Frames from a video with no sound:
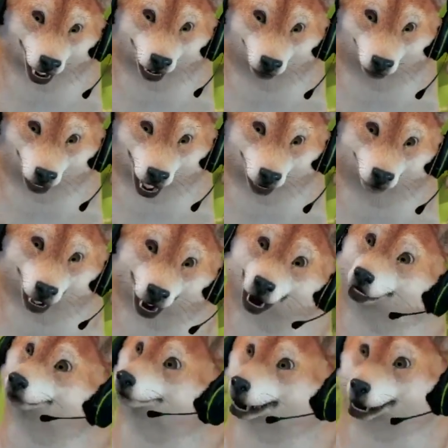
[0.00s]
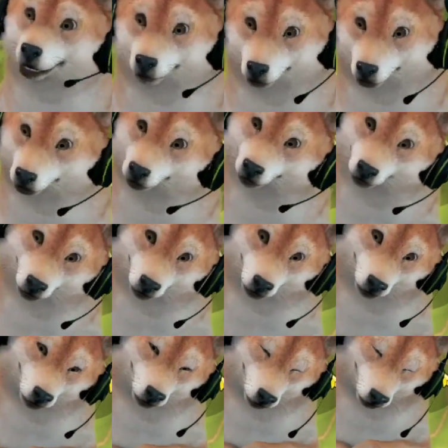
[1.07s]
macamnya iya, bisa berubah-ubah
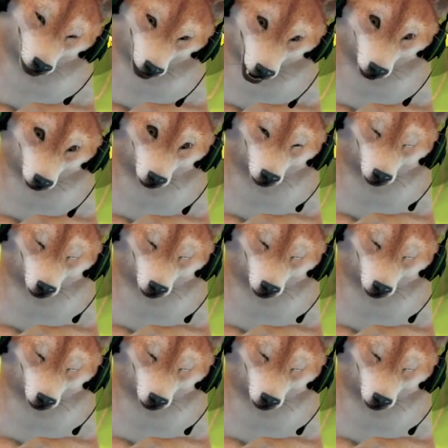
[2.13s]
gitu ya